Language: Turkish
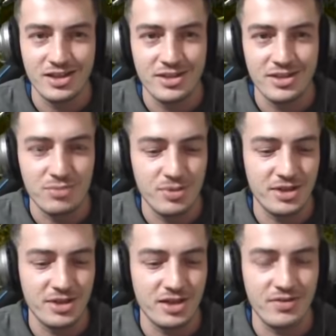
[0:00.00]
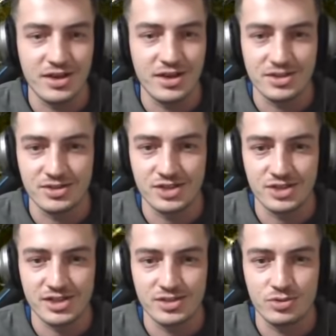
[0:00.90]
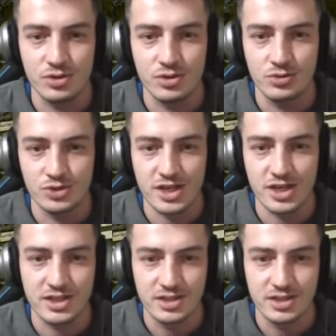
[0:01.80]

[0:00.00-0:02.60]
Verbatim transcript: bir BDV kazanacağız. Güzel olacak.